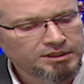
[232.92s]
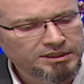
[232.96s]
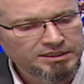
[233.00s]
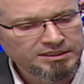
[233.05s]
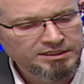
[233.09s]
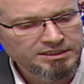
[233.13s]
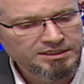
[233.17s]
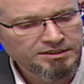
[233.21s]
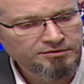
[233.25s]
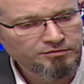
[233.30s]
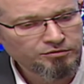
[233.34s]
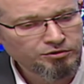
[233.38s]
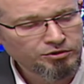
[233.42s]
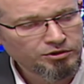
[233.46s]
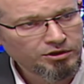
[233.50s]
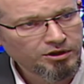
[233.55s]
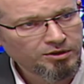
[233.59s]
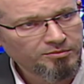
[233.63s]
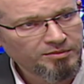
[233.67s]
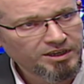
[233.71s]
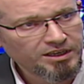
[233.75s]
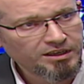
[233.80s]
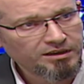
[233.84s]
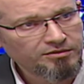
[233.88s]
si vous
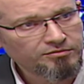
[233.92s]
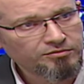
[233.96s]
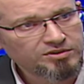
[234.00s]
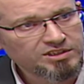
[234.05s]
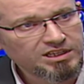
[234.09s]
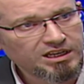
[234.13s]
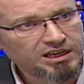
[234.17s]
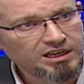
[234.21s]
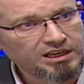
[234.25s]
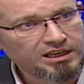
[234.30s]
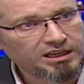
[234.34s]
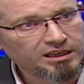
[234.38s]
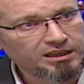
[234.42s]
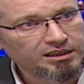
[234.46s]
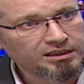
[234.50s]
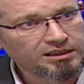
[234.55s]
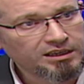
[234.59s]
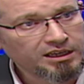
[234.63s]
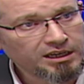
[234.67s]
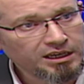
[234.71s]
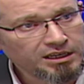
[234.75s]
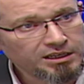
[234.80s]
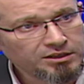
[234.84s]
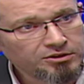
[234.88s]
dormez, vous allez
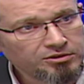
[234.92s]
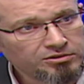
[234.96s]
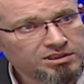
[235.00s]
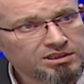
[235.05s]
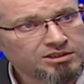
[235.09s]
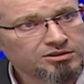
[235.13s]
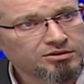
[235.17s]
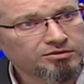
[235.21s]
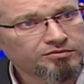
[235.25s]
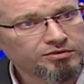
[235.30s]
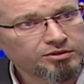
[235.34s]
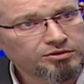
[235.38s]
grignoter sur